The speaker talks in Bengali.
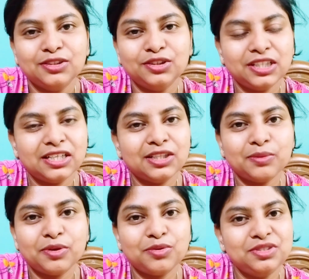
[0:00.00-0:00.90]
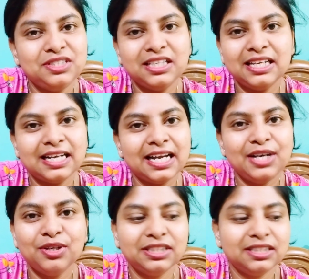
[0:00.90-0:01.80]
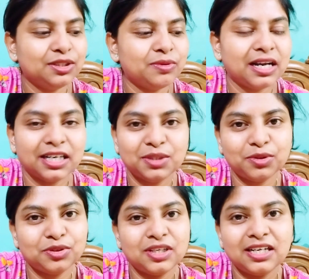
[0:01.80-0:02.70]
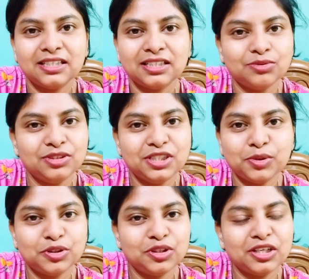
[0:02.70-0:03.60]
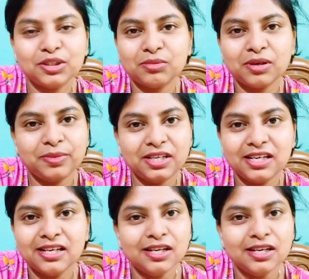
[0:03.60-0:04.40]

যেখানে তোমার পুষ্টিতে লেখাই রয়েছে যে তোমার আঠাশ বছরের উনত্রিশ বছরের আগে তোমার বিয়ে